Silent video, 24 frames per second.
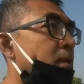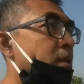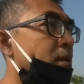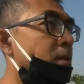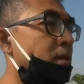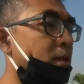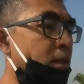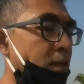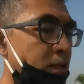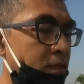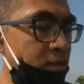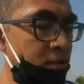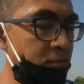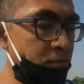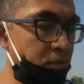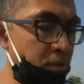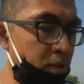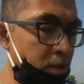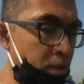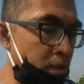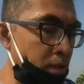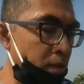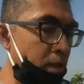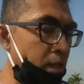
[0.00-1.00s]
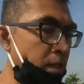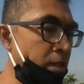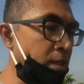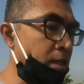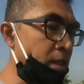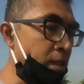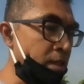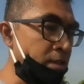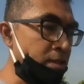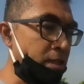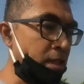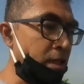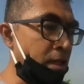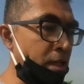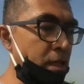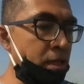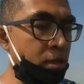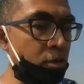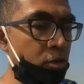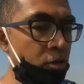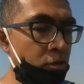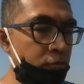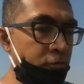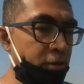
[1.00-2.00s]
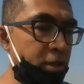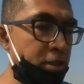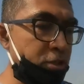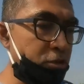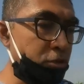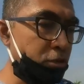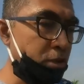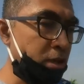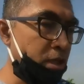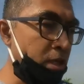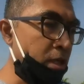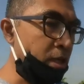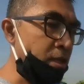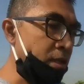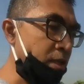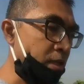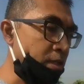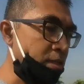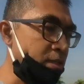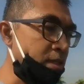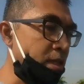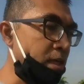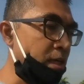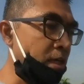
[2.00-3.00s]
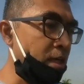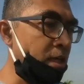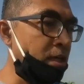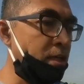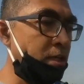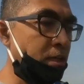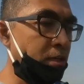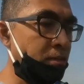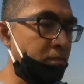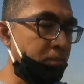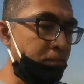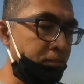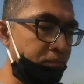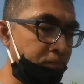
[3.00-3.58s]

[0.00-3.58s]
nah ini adalah cara konvensional dan cara yang